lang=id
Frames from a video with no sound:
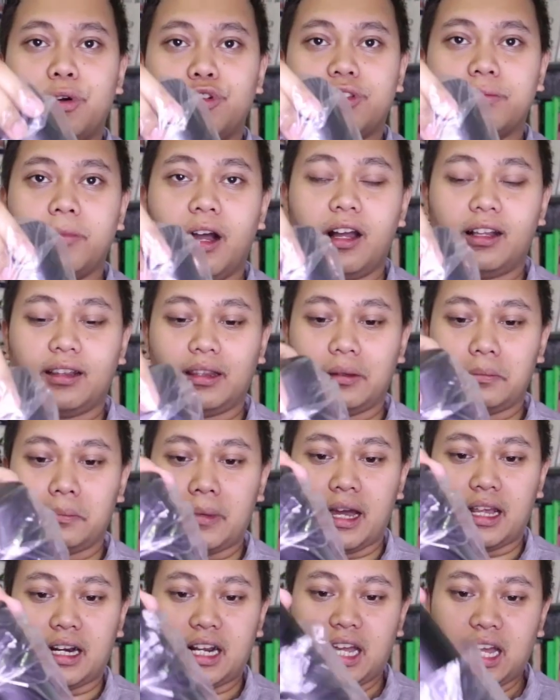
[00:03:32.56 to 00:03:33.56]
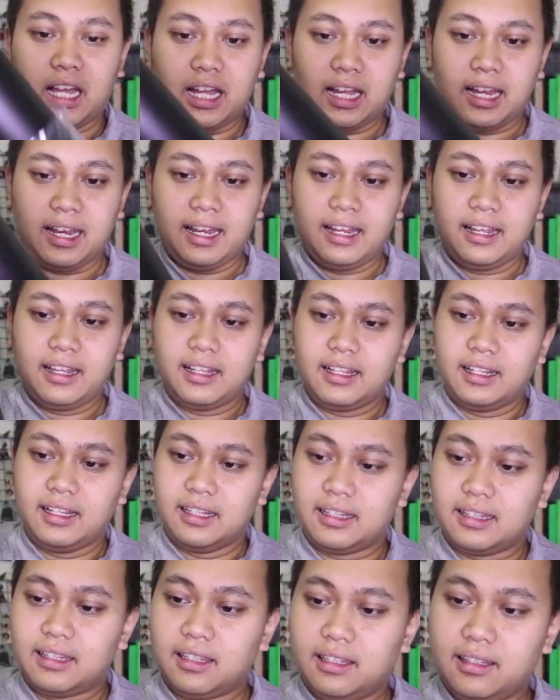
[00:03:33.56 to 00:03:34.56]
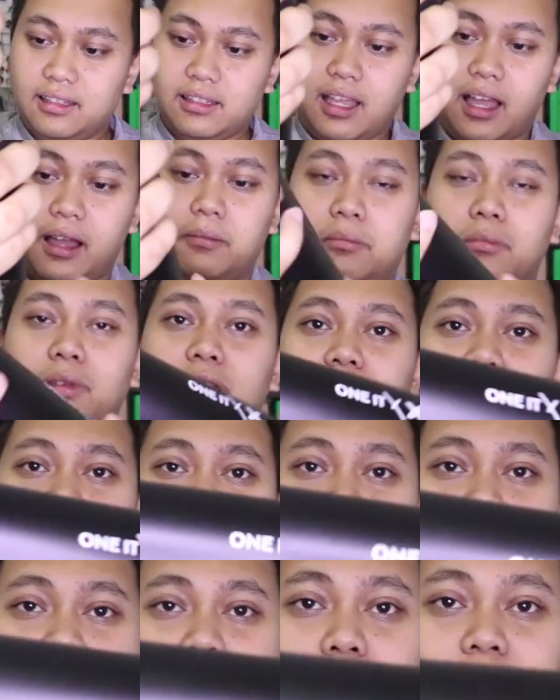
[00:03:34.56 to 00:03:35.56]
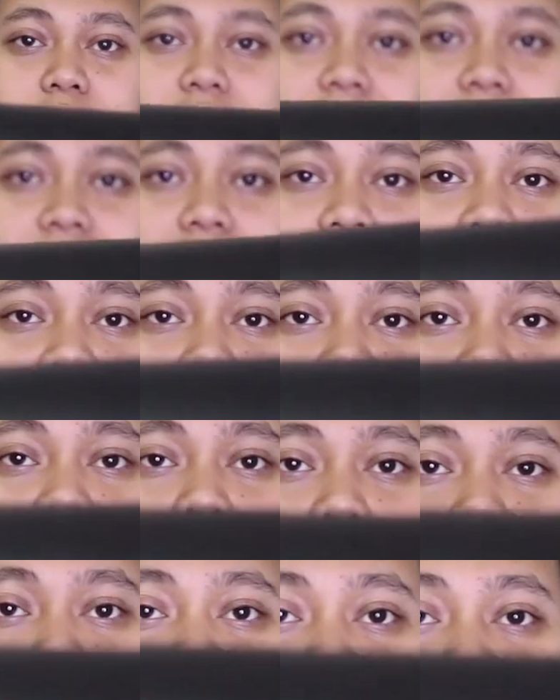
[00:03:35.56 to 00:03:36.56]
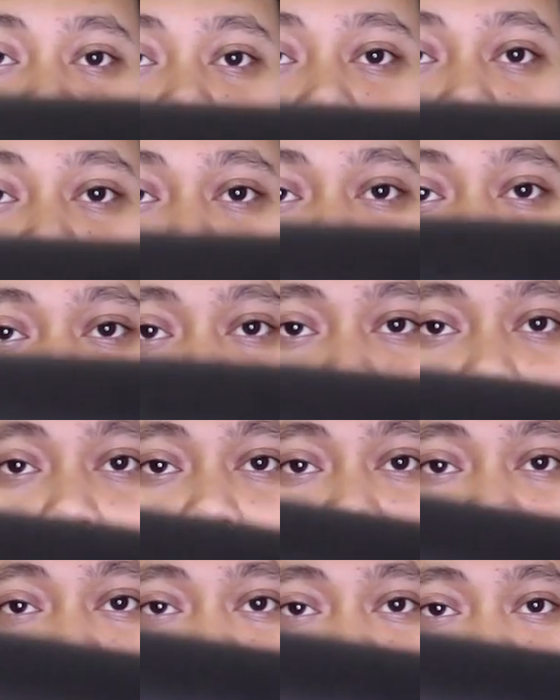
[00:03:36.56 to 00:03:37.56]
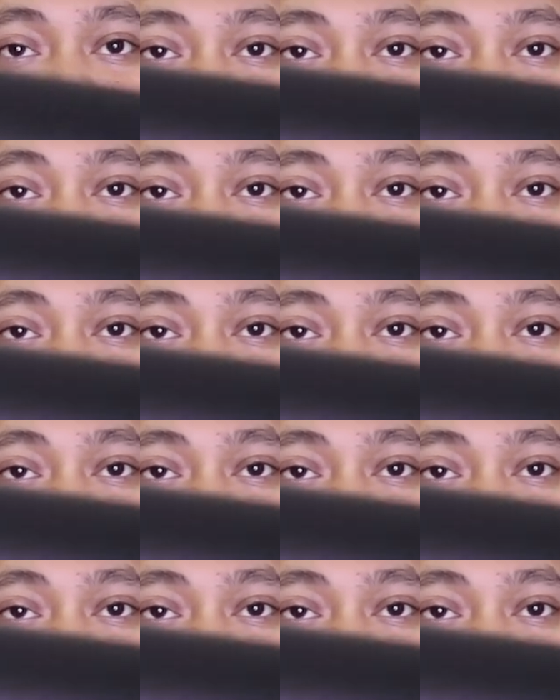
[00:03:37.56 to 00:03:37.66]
bagus banget parah tumbler ada tulisan wine